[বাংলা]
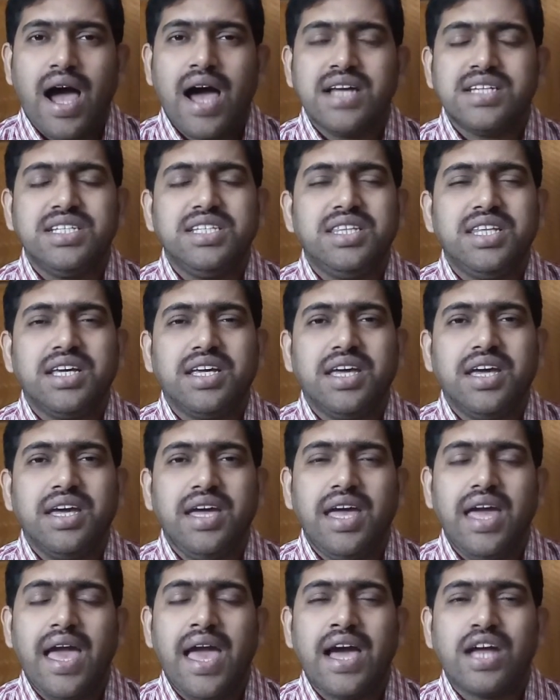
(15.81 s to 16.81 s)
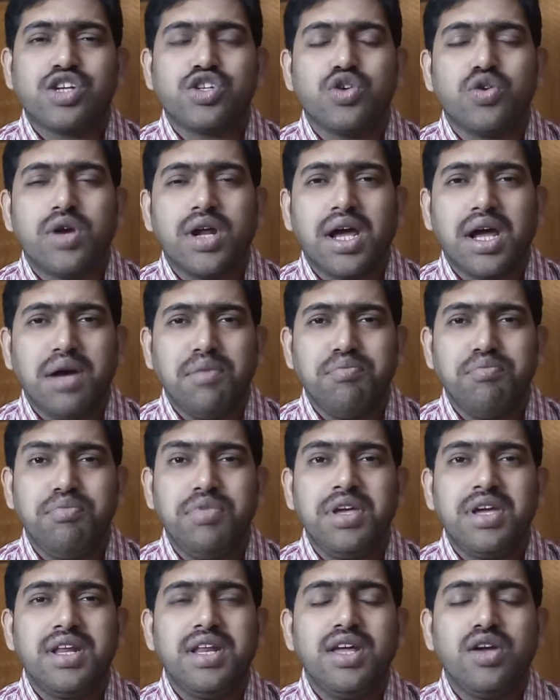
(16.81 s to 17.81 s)
আশি থেকে একশো টাকা
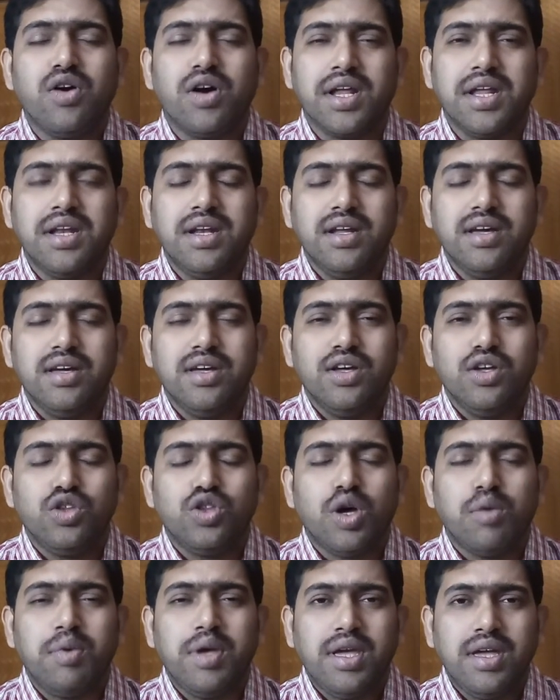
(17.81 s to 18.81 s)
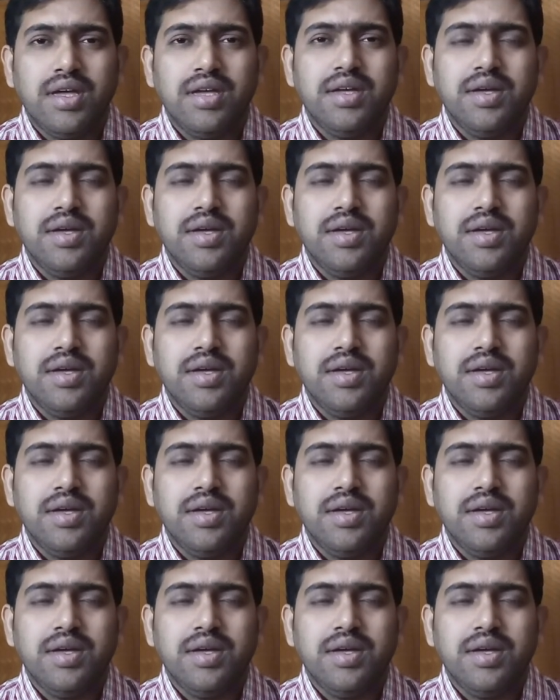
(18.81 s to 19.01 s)
বিক্রি করেন তবে